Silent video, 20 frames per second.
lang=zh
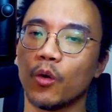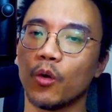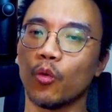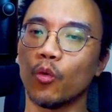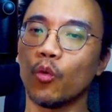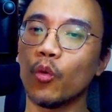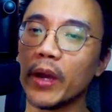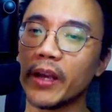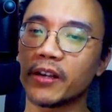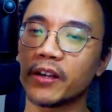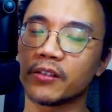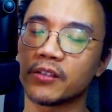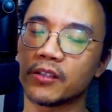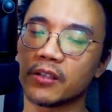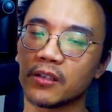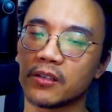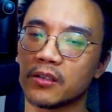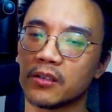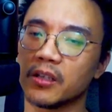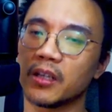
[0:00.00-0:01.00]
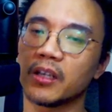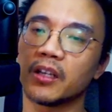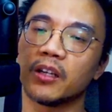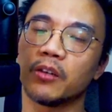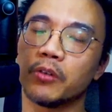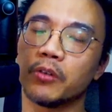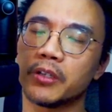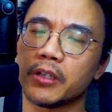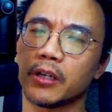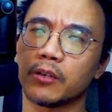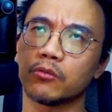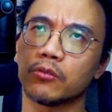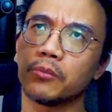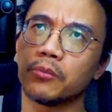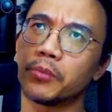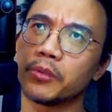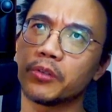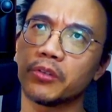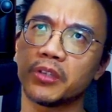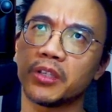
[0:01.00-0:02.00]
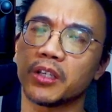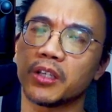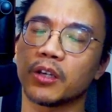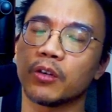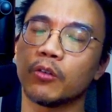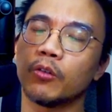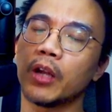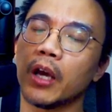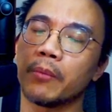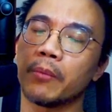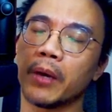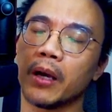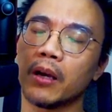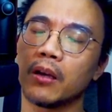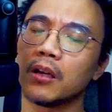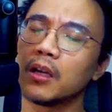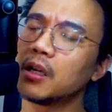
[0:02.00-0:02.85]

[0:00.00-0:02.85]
Wake 这个字，你可能会想说，不就醒过来吗？